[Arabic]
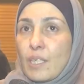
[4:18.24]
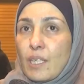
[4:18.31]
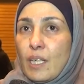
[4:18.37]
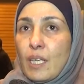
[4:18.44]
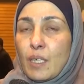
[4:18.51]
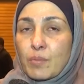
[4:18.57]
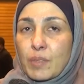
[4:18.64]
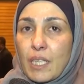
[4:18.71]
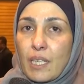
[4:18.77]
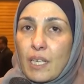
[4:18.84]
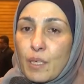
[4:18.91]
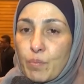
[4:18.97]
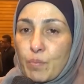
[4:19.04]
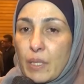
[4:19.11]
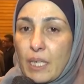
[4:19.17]
الحمد
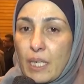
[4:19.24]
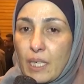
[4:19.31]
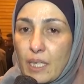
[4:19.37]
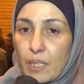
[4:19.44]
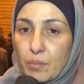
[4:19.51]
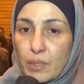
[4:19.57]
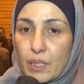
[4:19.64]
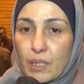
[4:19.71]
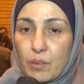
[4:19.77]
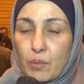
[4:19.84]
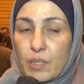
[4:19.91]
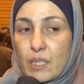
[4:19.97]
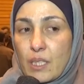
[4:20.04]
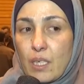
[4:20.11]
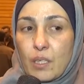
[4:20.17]
لله رب العالمين
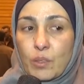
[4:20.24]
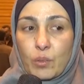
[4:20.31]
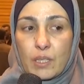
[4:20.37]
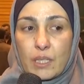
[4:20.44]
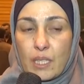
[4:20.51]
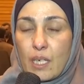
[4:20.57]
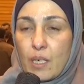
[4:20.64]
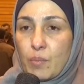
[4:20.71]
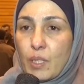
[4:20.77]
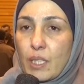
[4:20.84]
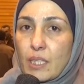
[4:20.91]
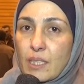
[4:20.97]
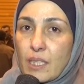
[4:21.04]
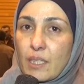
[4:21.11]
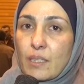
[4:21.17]
والصلاة والسلام
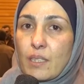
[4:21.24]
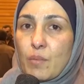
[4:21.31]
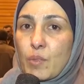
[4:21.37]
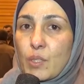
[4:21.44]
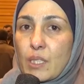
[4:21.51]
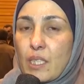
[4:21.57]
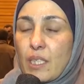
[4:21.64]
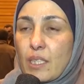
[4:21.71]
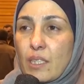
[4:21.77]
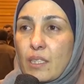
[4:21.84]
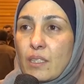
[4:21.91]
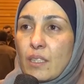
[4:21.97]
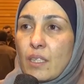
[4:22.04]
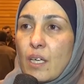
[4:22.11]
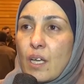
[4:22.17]
على سيد
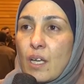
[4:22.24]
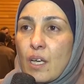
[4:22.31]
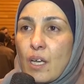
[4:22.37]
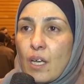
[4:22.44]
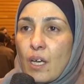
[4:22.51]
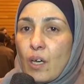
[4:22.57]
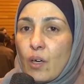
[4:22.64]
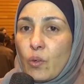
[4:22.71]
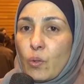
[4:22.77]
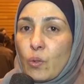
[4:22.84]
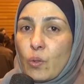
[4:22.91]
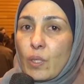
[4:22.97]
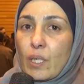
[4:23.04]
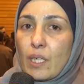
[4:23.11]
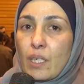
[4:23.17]
المرسلين
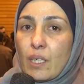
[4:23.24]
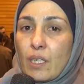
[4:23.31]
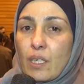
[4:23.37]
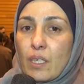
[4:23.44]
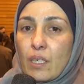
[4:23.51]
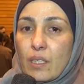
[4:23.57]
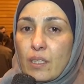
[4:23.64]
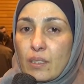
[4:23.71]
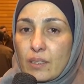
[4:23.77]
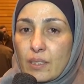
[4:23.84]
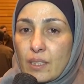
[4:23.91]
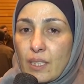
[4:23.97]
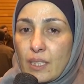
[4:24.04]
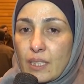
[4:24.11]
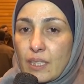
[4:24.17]

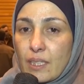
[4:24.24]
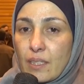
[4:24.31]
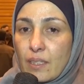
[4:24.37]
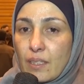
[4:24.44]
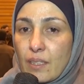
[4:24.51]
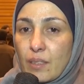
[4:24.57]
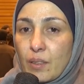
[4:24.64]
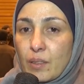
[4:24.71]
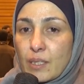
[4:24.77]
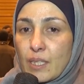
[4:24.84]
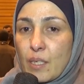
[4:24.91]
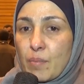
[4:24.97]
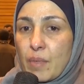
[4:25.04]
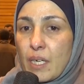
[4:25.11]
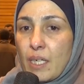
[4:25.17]
ويعني
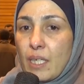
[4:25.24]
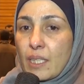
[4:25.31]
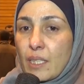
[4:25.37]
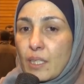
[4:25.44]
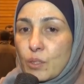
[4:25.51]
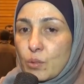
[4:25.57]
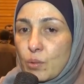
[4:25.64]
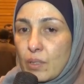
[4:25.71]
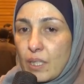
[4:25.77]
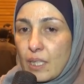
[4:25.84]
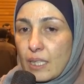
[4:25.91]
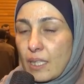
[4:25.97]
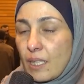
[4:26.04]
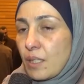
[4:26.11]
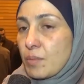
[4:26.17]
زي ما حكى رسولنا
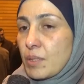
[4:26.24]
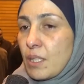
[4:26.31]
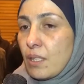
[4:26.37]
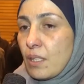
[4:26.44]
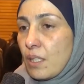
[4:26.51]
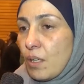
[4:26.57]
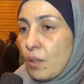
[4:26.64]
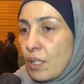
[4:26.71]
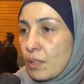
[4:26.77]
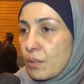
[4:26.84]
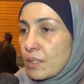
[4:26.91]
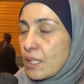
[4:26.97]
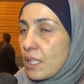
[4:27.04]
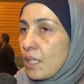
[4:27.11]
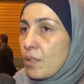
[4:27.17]
الكريم صلى الله عليه
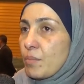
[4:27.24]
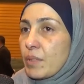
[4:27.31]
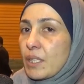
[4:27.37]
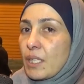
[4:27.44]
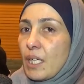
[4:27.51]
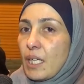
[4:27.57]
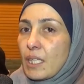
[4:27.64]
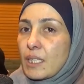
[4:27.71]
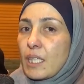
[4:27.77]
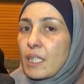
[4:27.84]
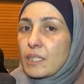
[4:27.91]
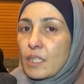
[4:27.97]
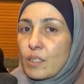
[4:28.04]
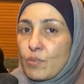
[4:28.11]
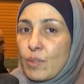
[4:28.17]
وسلم إن العين
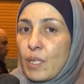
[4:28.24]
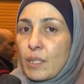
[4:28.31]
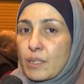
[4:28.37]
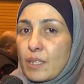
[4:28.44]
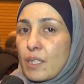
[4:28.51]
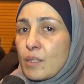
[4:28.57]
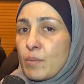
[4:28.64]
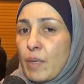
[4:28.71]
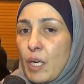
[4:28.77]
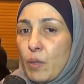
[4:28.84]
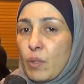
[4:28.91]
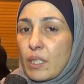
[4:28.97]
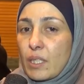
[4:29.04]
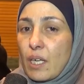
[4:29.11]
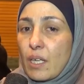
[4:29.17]
لتدفع تدمع
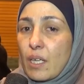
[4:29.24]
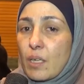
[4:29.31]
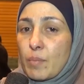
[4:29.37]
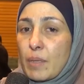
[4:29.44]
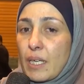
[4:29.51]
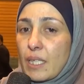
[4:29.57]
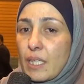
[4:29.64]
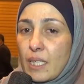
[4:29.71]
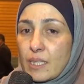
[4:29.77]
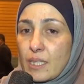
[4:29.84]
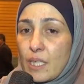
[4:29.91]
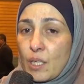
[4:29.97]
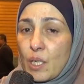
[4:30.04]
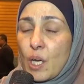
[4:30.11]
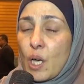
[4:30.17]
وإن القلب
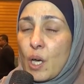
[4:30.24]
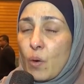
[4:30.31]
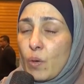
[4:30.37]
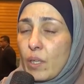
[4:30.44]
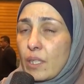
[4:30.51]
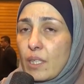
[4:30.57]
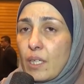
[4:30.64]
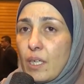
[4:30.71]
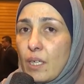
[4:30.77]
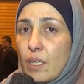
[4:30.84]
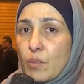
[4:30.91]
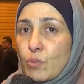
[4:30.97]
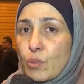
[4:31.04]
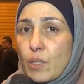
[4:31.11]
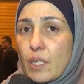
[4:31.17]
ليحزن وإن
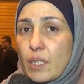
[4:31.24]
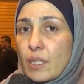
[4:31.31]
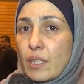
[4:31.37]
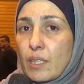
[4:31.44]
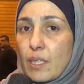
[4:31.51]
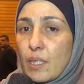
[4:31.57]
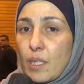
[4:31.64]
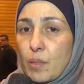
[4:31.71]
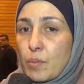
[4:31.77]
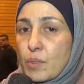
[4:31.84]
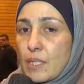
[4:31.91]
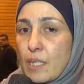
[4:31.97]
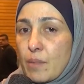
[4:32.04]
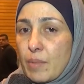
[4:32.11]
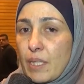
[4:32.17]
على فراقك يا أبو
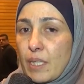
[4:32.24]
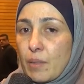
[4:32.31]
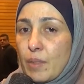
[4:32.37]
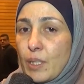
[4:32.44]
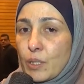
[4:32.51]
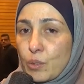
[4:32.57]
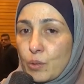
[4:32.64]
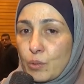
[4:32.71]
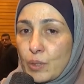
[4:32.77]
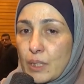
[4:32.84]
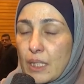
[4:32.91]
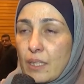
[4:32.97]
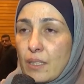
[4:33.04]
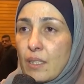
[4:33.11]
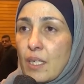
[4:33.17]
سليمان
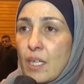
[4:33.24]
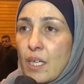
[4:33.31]
لمحزونين